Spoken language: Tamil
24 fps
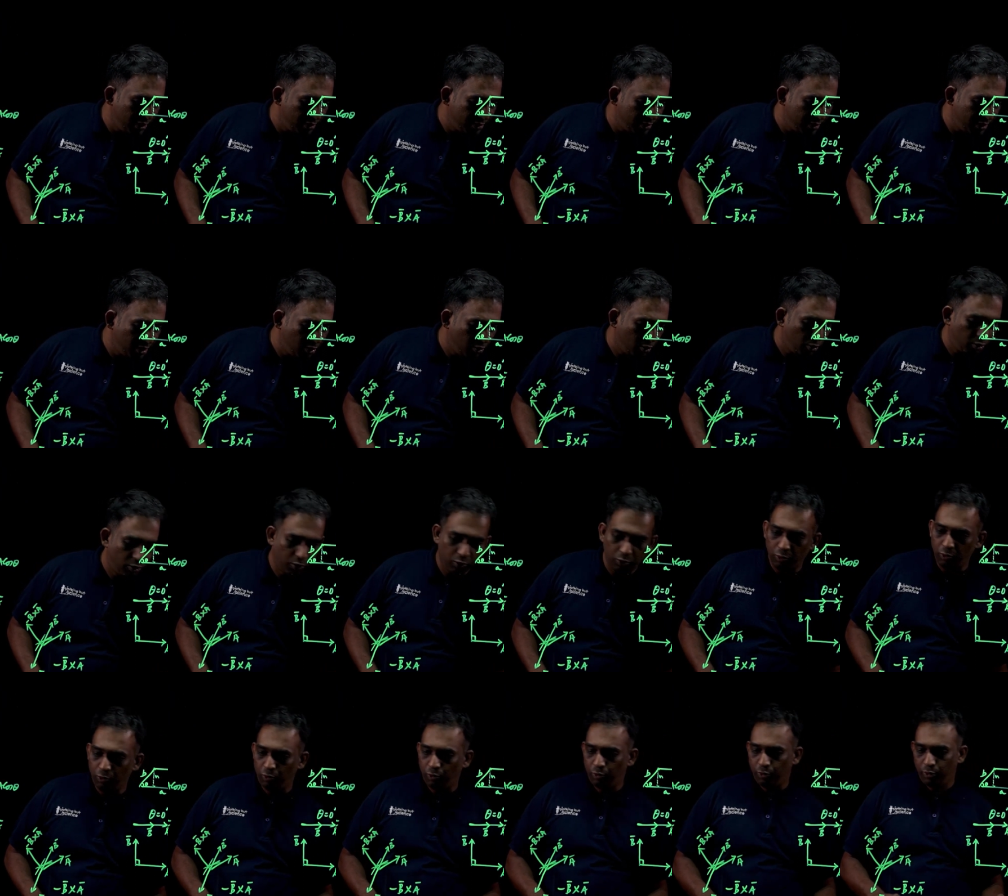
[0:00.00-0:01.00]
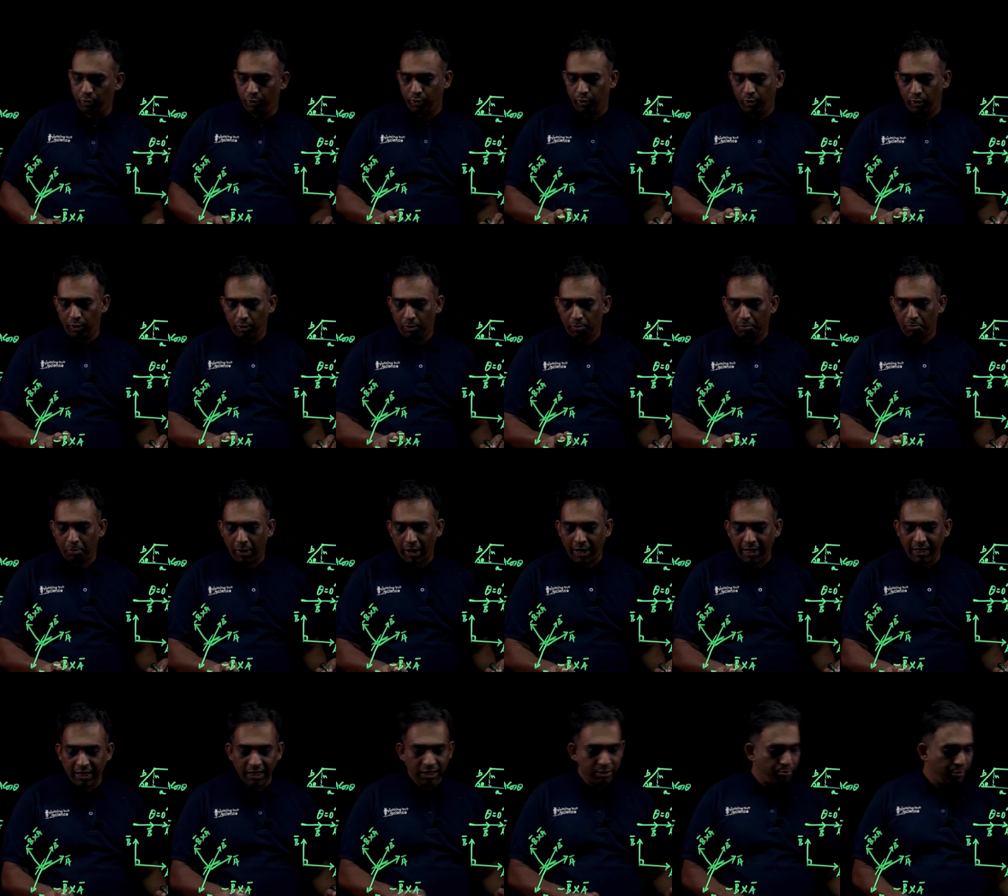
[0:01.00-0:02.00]
இஸ் ஈக்குவல் டு
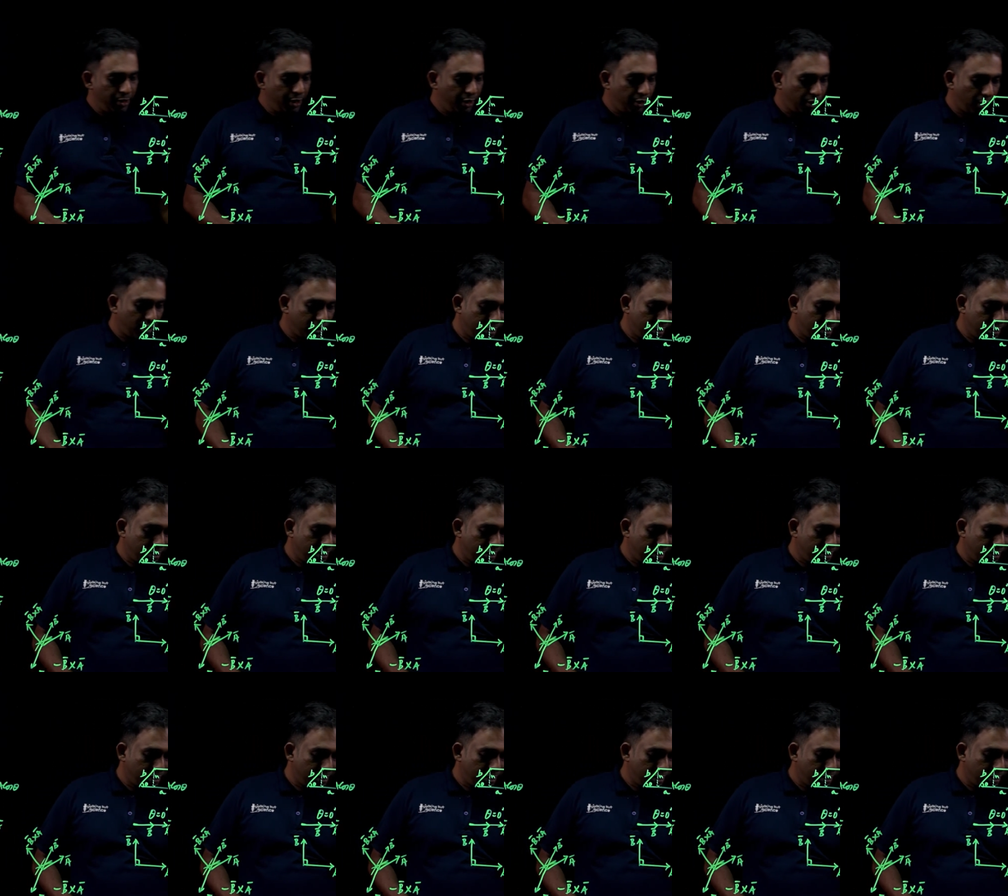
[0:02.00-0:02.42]
மைனஸ் பி கிராஸ்